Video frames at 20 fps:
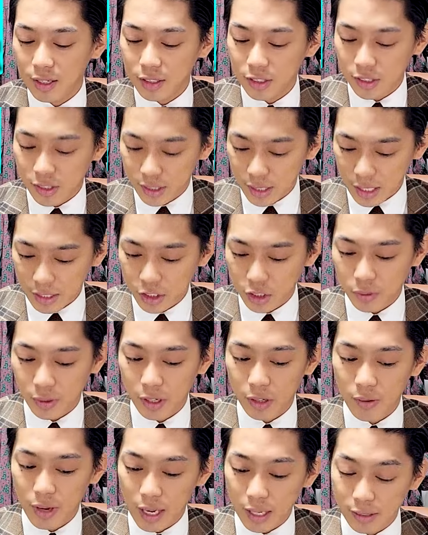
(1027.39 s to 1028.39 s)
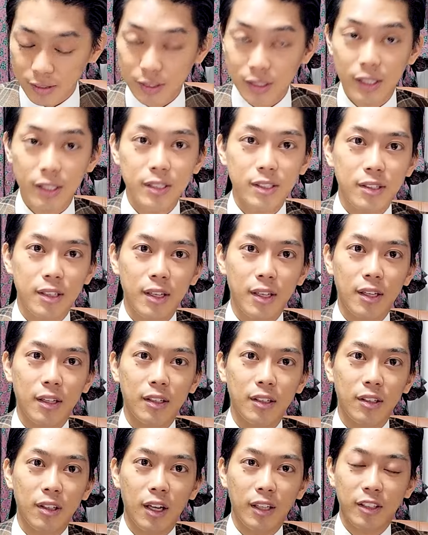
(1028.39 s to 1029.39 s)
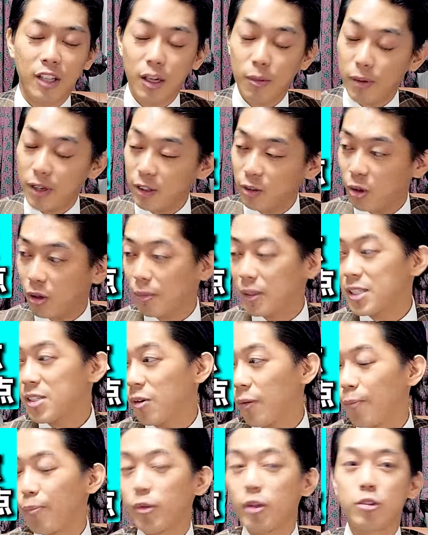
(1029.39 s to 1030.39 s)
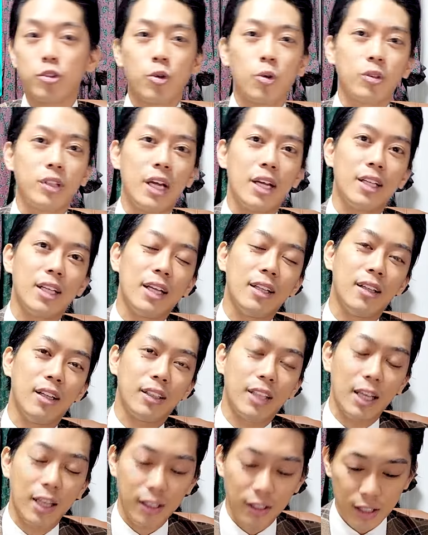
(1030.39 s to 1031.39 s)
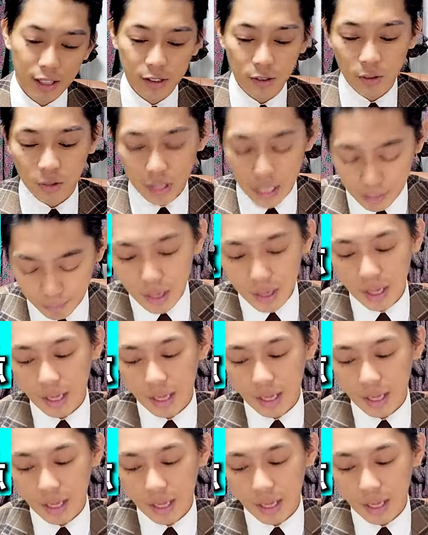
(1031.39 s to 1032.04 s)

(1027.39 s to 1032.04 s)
78割は安定して当たり前に取れますよっていう状態にならなきゃいけないような、